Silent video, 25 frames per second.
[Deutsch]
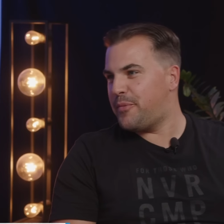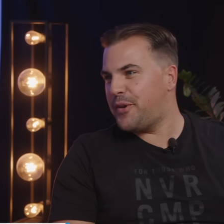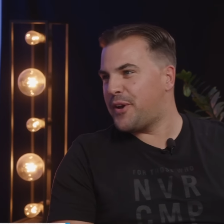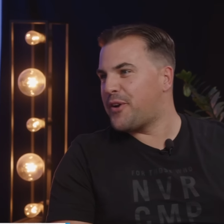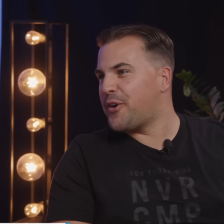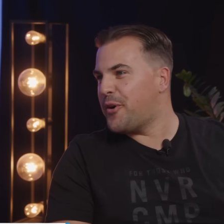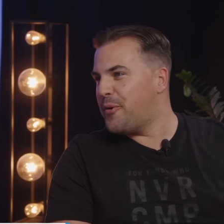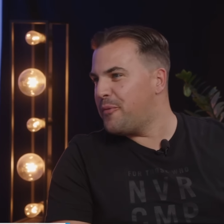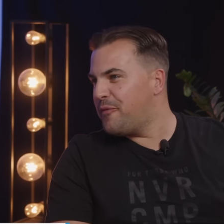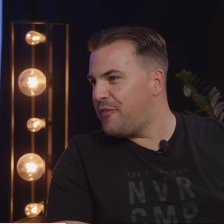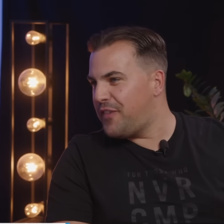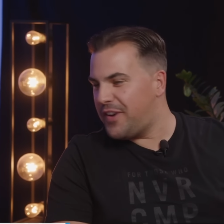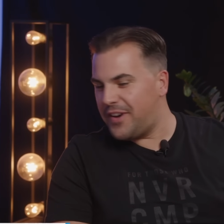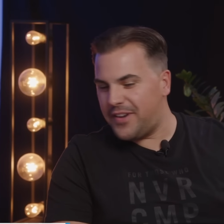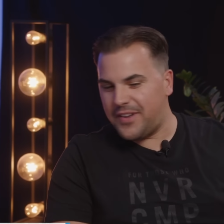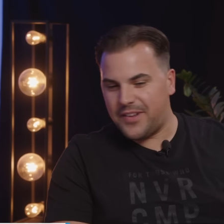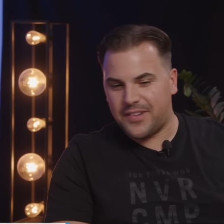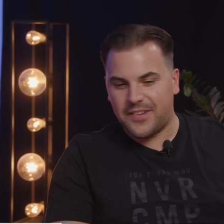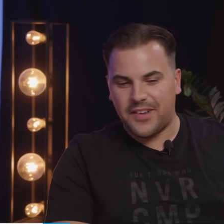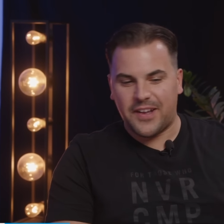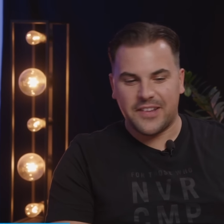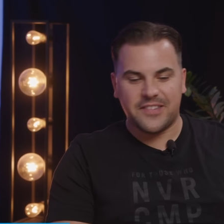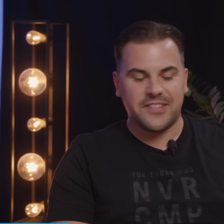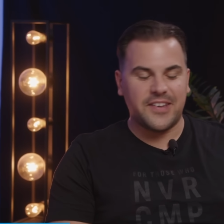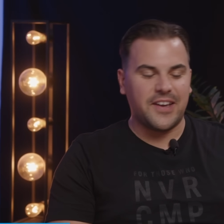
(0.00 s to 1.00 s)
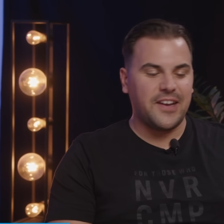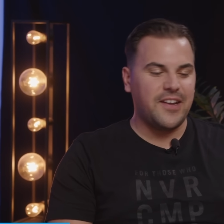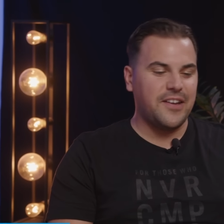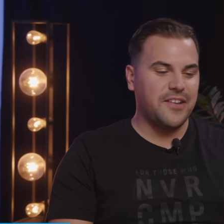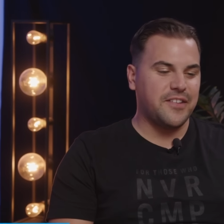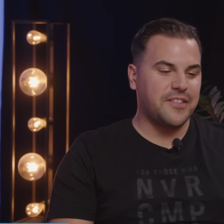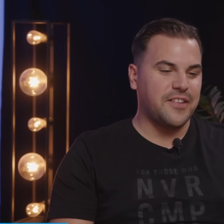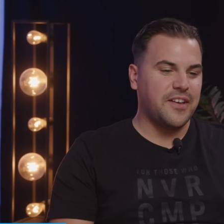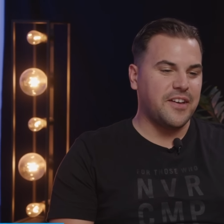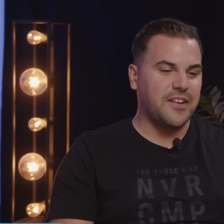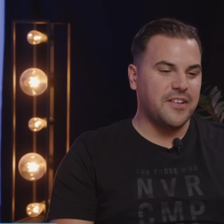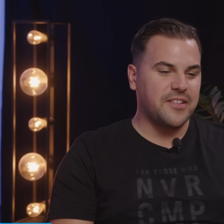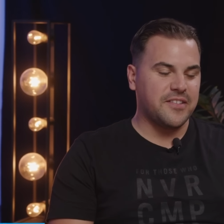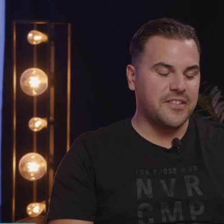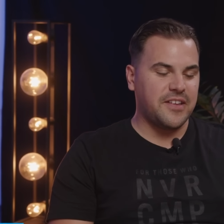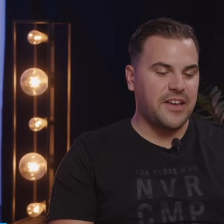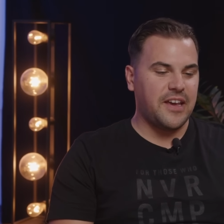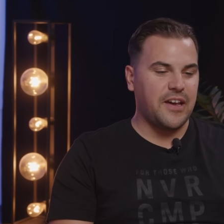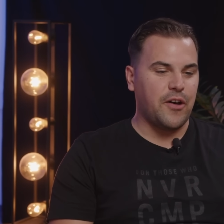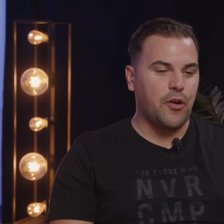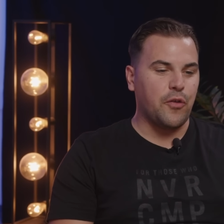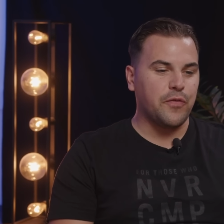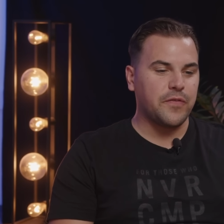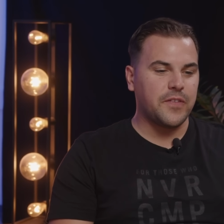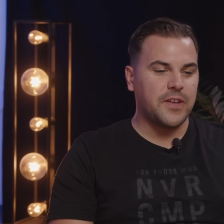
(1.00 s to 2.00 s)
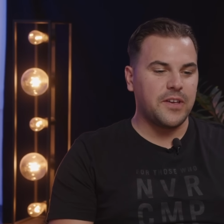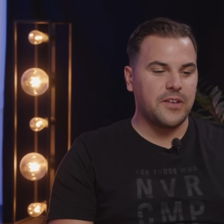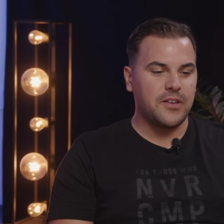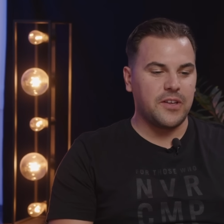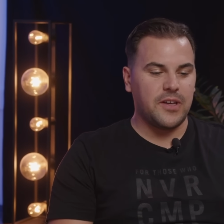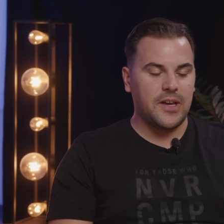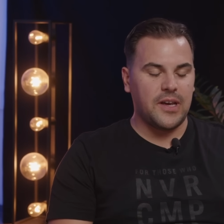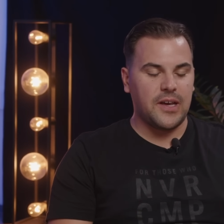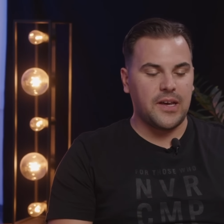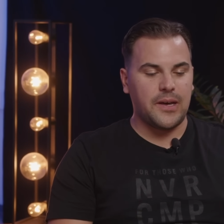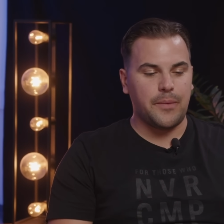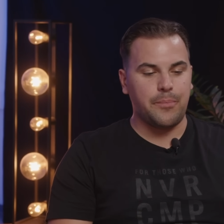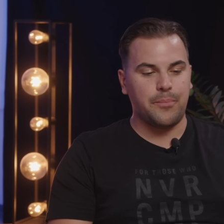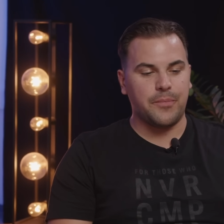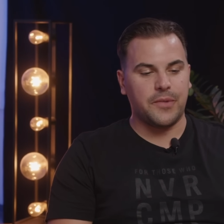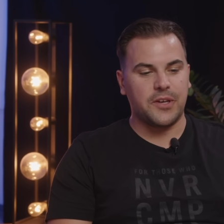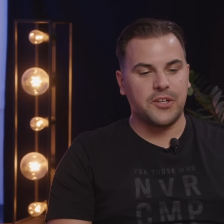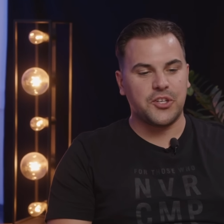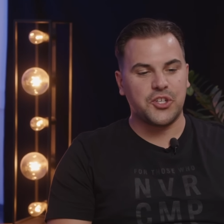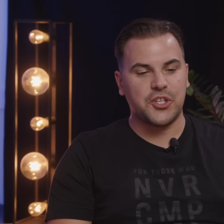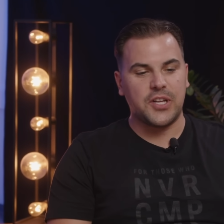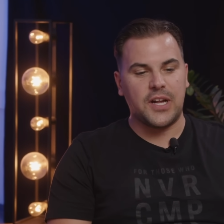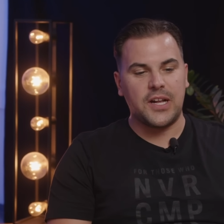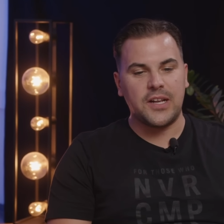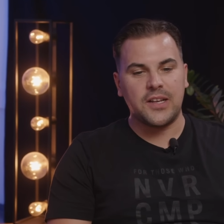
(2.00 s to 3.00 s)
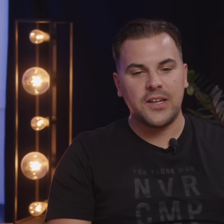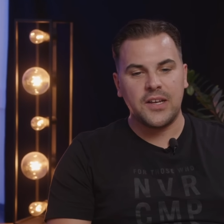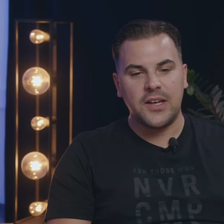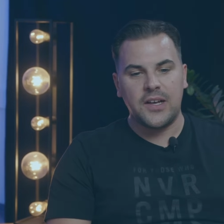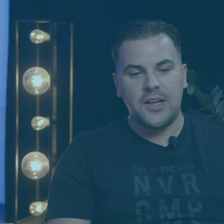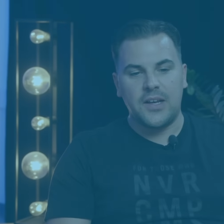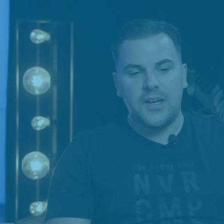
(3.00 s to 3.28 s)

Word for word: bekommen wir tatsächlich sehr, sehr oft ge ähm, gestellt.